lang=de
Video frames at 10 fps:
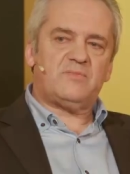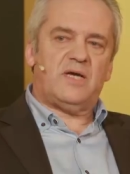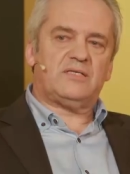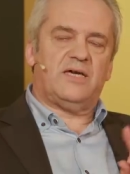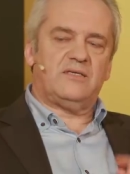
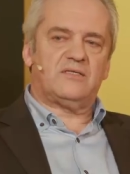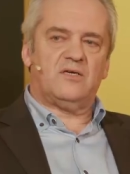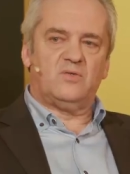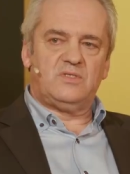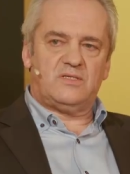macht eigentlich
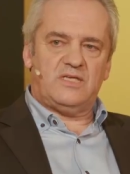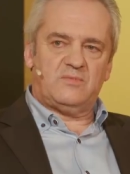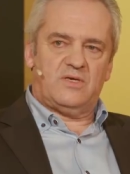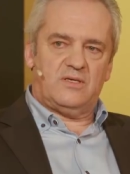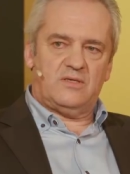der
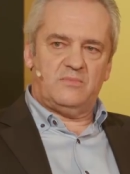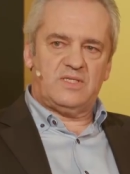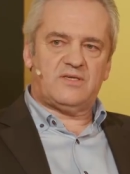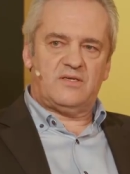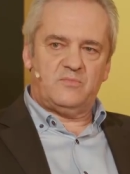Unternehmer
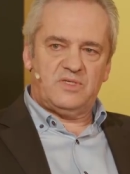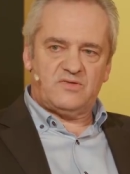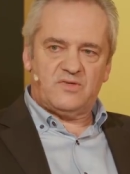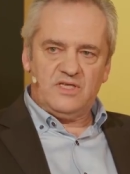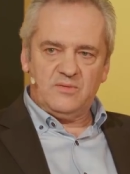mit seinem
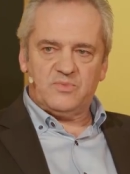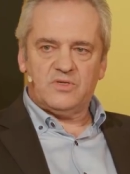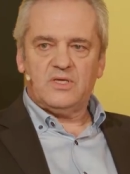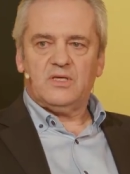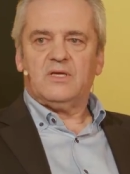Betrieb?
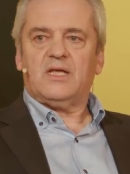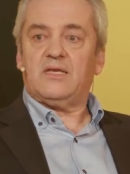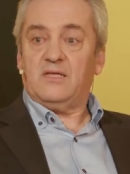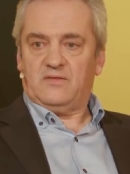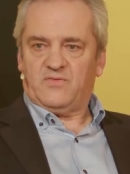Kann
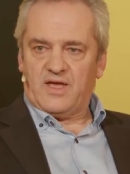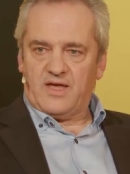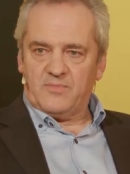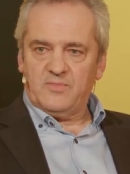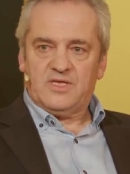er ihn
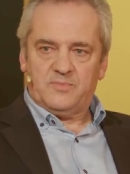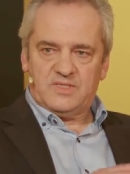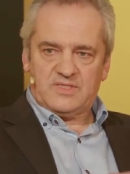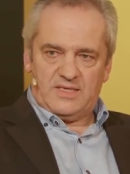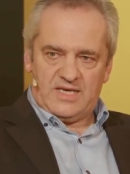vererben? Gibt
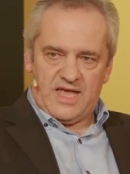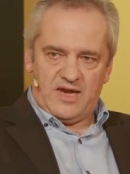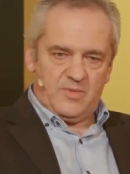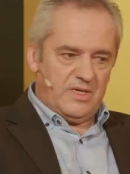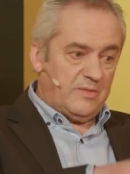es einen
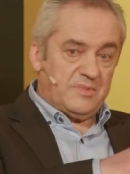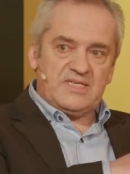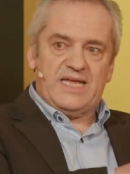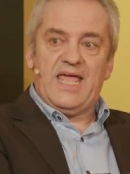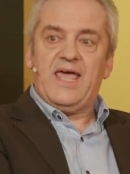Erbe? Gibt es
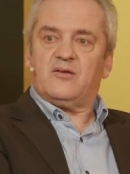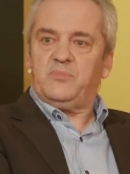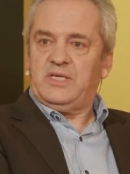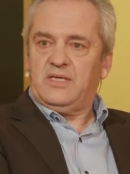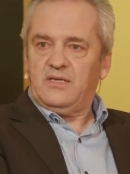eine
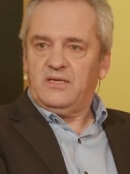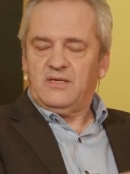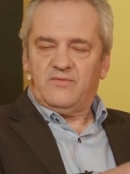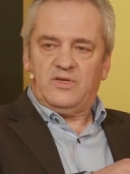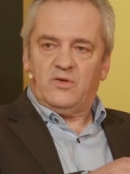Erbin?
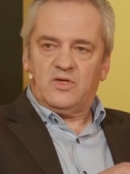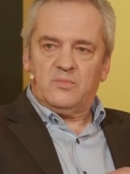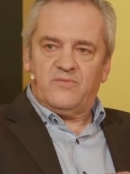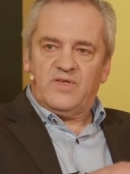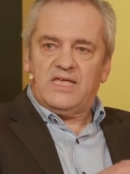Wen auch
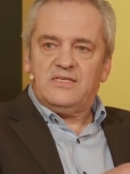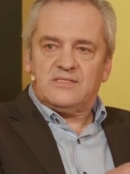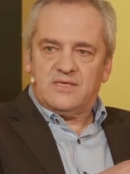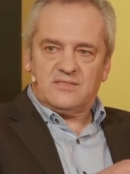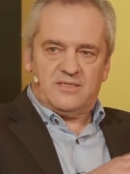immer, wer
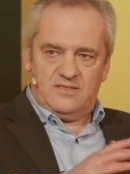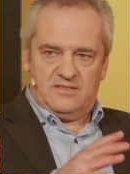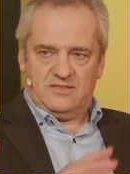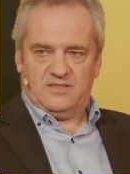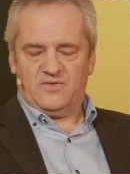ist das denn in
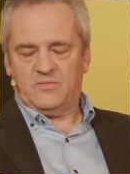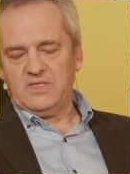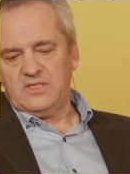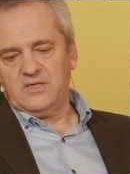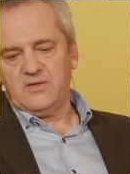dieser
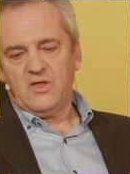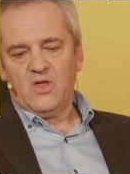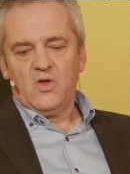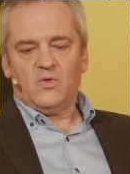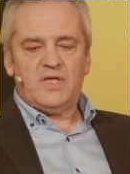Familie?
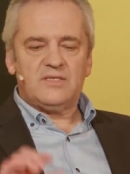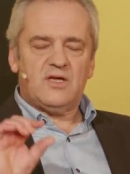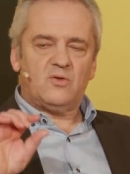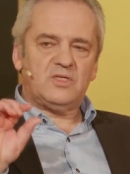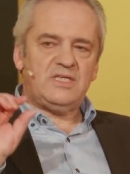Und dann
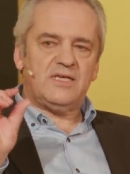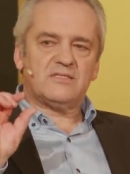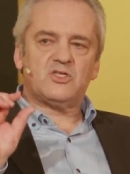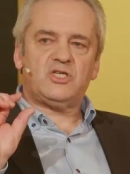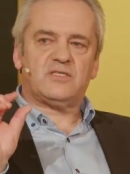tauchten die
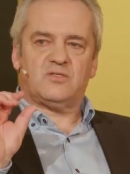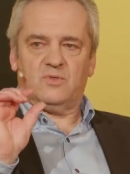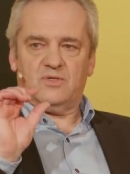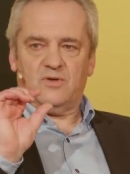ersten Schätzungen